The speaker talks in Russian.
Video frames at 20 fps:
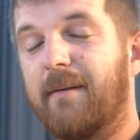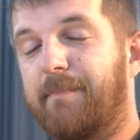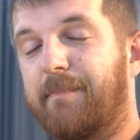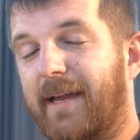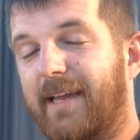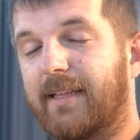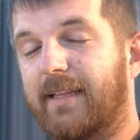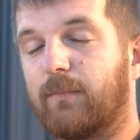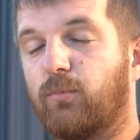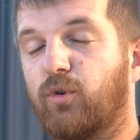
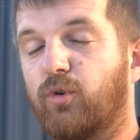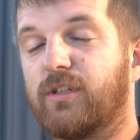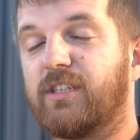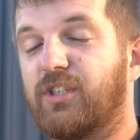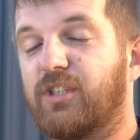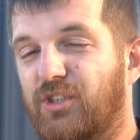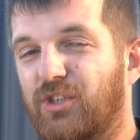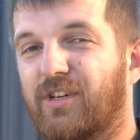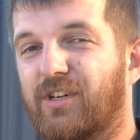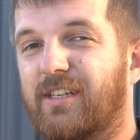Поэтому
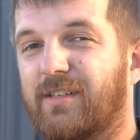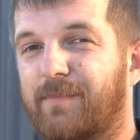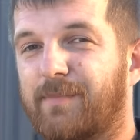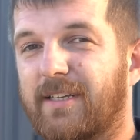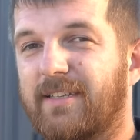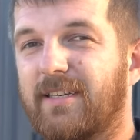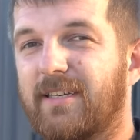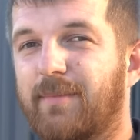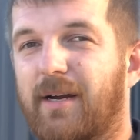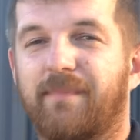еще раз
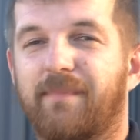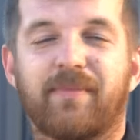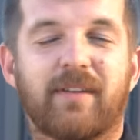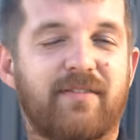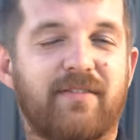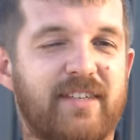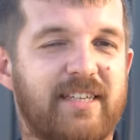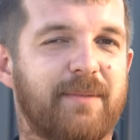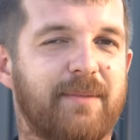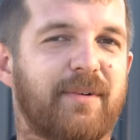спасибо,
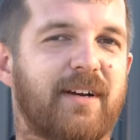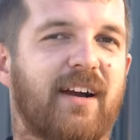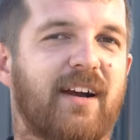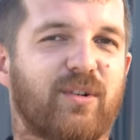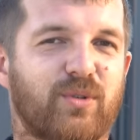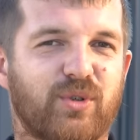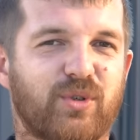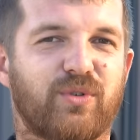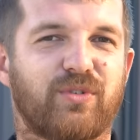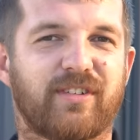всем
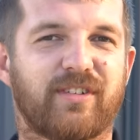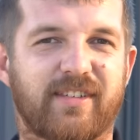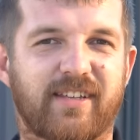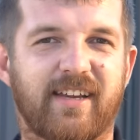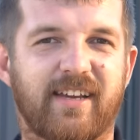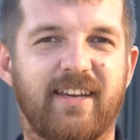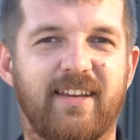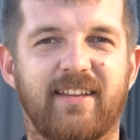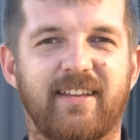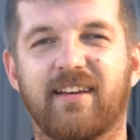хорошего
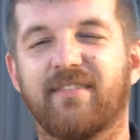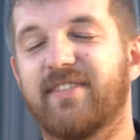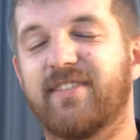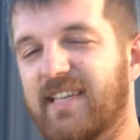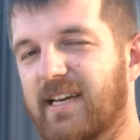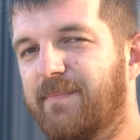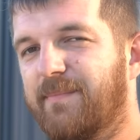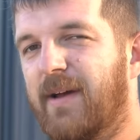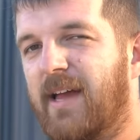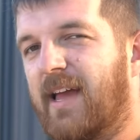настроения,
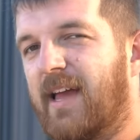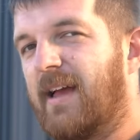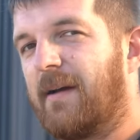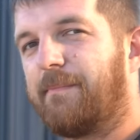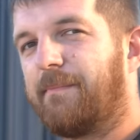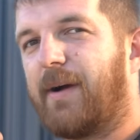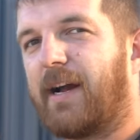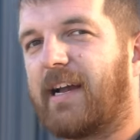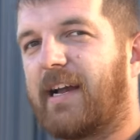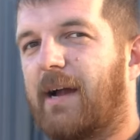всем
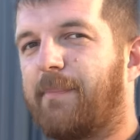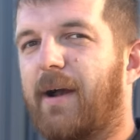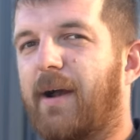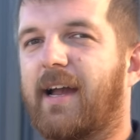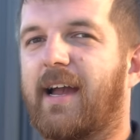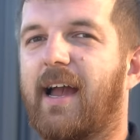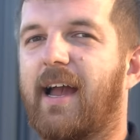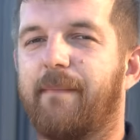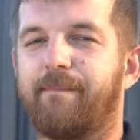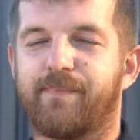
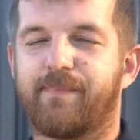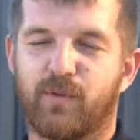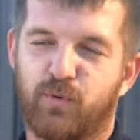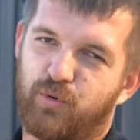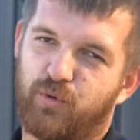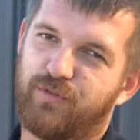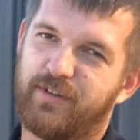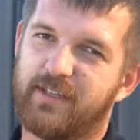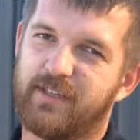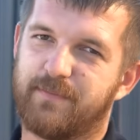пока-пока.
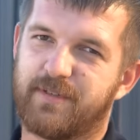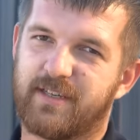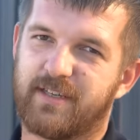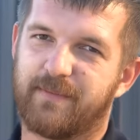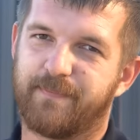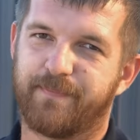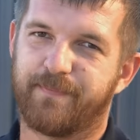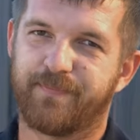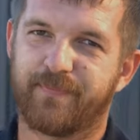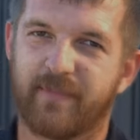
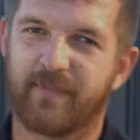Увидимся!